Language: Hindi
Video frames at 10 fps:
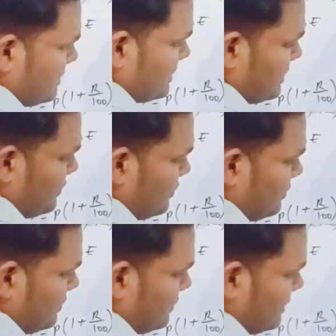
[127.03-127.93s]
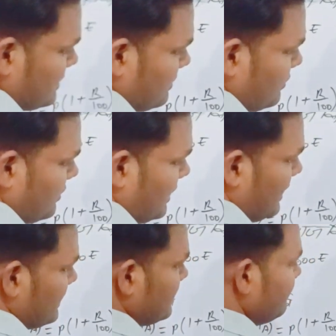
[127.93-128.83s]
जीरो दशमलव
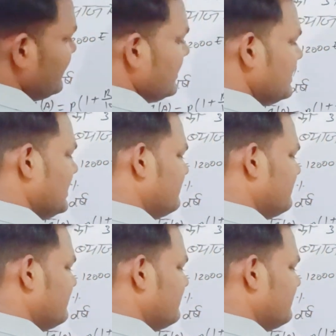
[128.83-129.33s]
आठ ये